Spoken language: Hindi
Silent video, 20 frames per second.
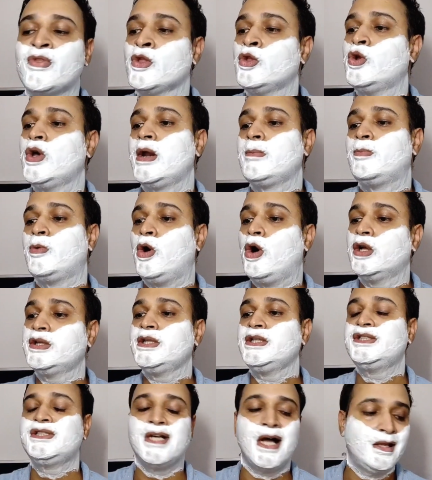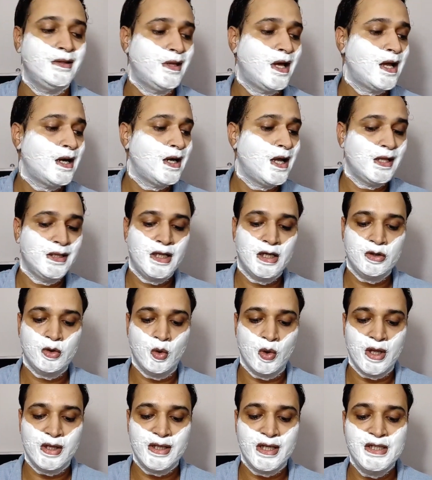तो यार बहुत ही शानदार लादर
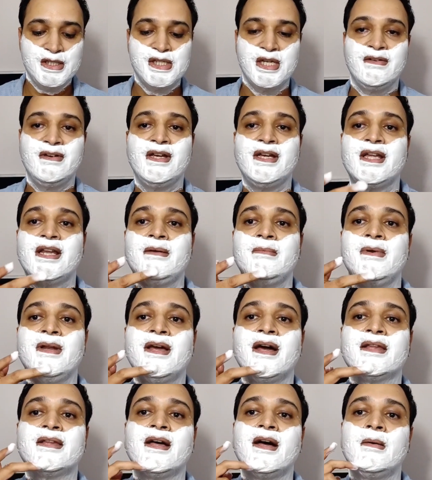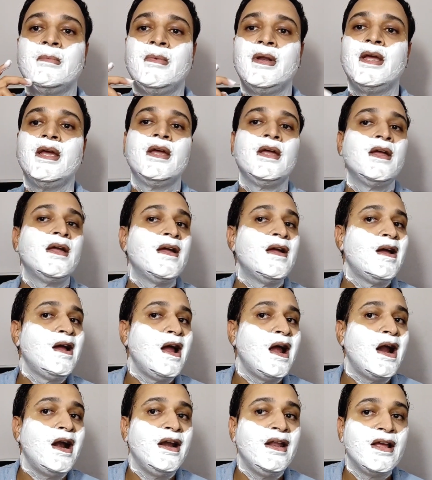थोड़ा सा ही शेविंग क्रीम लिया था हमने
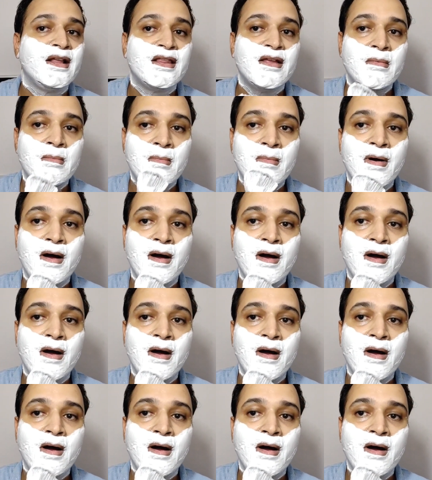एंड एकदम